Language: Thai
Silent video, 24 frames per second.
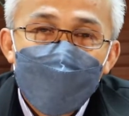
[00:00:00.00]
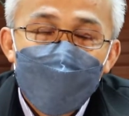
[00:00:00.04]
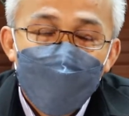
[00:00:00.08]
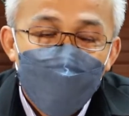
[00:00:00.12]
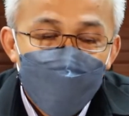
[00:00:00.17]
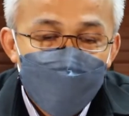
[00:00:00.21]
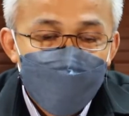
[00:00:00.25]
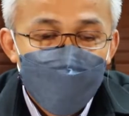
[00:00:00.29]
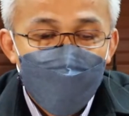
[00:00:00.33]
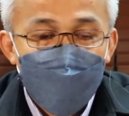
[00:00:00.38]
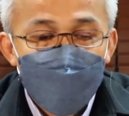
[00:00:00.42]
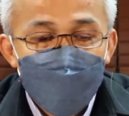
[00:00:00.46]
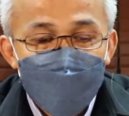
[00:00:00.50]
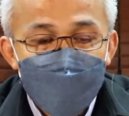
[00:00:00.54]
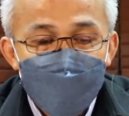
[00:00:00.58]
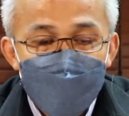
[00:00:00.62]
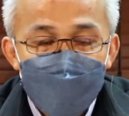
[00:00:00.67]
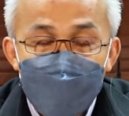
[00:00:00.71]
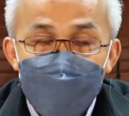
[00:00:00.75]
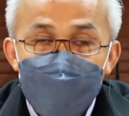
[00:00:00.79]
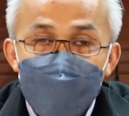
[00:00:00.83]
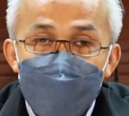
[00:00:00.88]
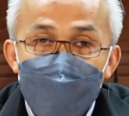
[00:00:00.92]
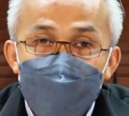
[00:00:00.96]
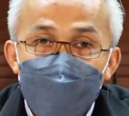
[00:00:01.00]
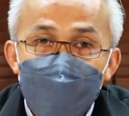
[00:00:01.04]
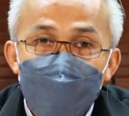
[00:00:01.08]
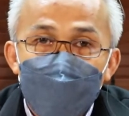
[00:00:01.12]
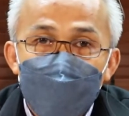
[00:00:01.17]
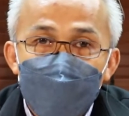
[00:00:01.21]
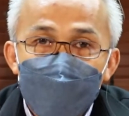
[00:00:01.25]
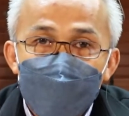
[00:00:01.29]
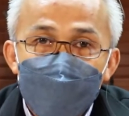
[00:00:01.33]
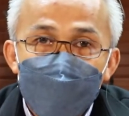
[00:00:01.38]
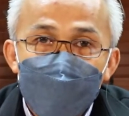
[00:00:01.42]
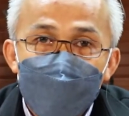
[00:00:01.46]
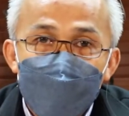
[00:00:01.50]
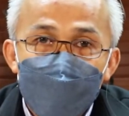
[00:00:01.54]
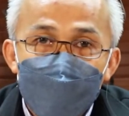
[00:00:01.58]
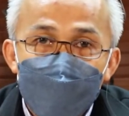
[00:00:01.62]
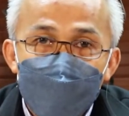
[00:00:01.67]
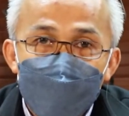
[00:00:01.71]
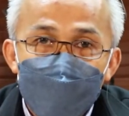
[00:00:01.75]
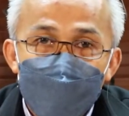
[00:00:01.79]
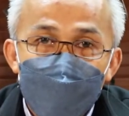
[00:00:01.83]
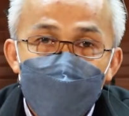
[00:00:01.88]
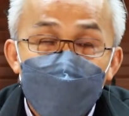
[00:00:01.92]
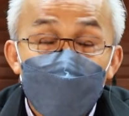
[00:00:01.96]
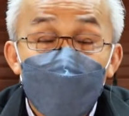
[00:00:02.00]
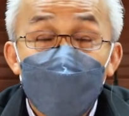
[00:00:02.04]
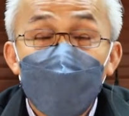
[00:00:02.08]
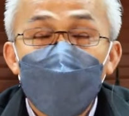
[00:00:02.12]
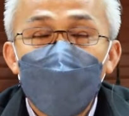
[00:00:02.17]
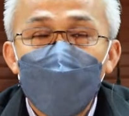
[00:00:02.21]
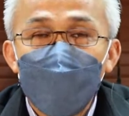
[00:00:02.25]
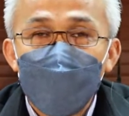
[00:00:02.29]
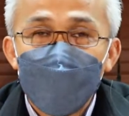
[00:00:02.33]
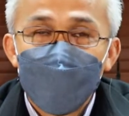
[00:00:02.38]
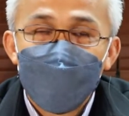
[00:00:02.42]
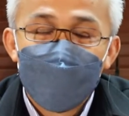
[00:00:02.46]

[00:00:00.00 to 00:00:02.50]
ขอชำระภาษีอากรที่ไม่ถูกต้อง